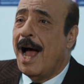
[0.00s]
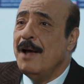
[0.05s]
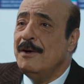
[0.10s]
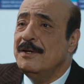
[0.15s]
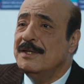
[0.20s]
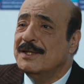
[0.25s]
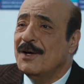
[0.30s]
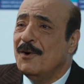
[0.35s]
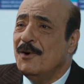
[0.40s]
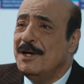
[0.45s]

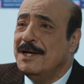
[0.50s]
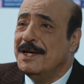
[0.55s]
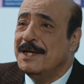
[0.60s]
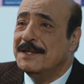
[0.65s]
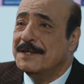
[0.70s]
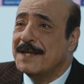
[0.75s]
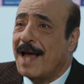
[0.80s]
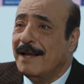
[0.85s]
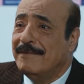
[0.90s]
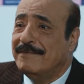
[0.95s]
عايز أقول
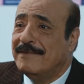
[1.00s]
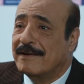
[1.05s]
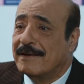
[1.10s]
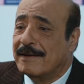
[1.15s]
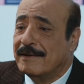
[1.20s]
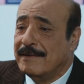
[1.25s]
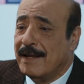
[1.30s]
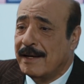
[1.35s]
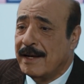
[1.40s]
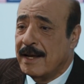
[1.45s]

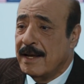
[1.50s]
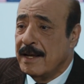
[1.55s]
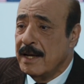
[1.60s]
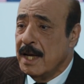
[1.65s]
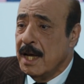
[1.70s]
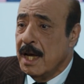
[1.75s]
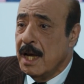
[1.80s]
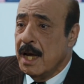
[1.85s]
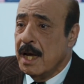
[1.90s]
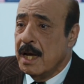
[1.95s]
لسعادتك إن أنا
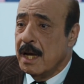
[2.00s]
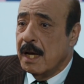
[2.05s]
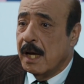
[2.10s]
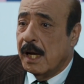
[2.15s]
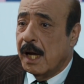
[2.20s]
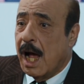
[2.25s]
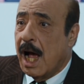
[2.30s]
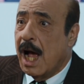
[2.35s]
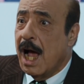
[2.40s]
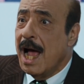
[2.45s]

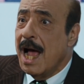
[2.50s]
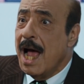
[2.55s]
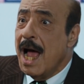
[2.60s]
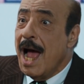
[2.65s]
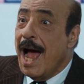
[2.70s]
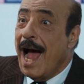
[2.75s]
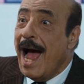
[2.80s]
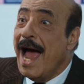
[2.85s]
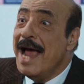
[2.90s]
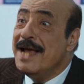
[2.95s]

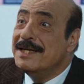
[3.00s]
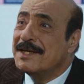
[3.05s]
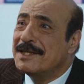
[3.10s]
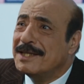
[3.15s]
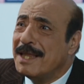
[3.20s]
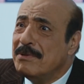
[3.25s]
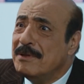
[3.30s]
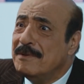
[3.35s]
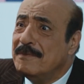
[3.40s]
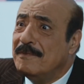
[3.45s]

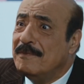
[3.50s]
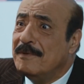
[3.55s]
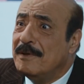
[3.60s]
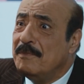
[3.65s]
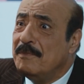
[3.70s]
عايز أرتبط